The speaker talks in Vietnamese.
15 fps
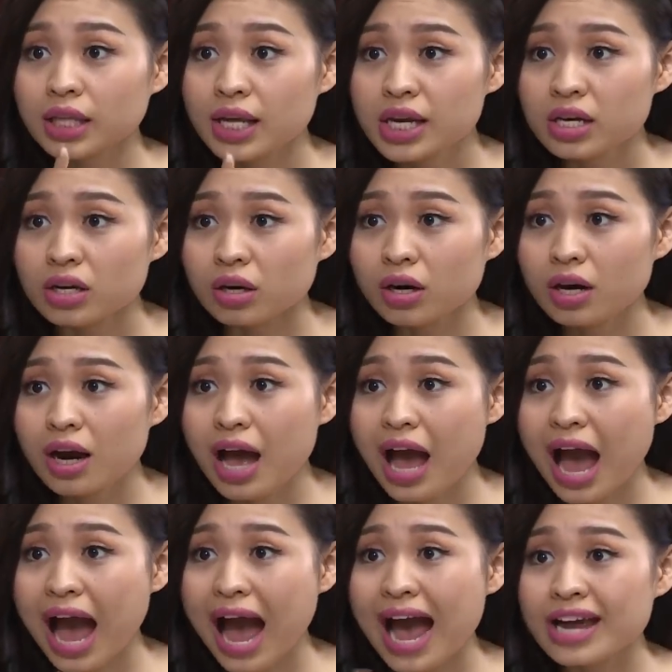Tí nữa
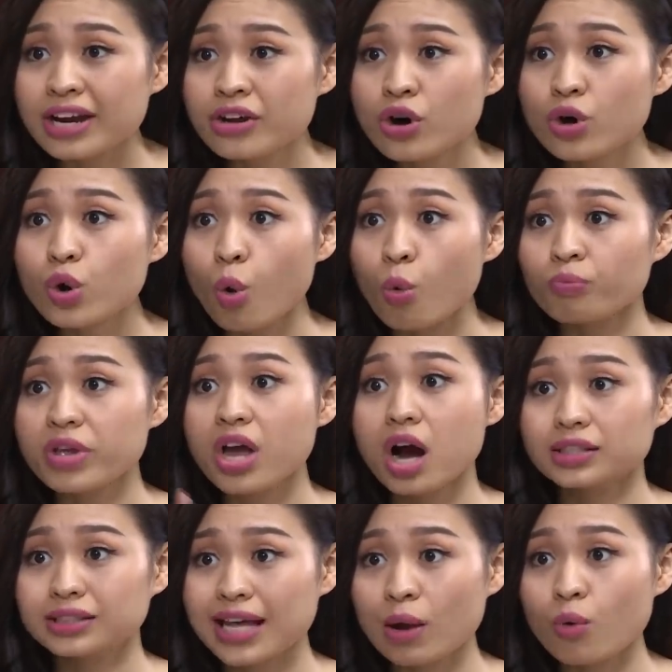hai đứa cùng với
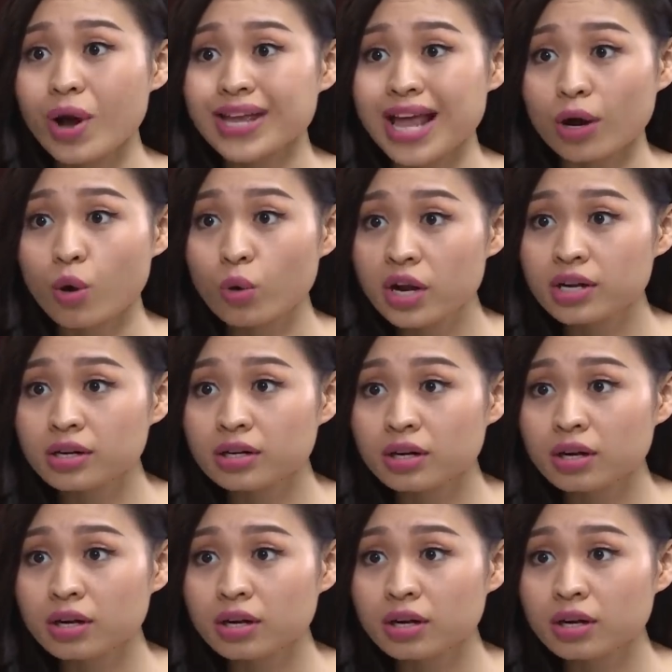Hờ Sen qua nhà cô Linh.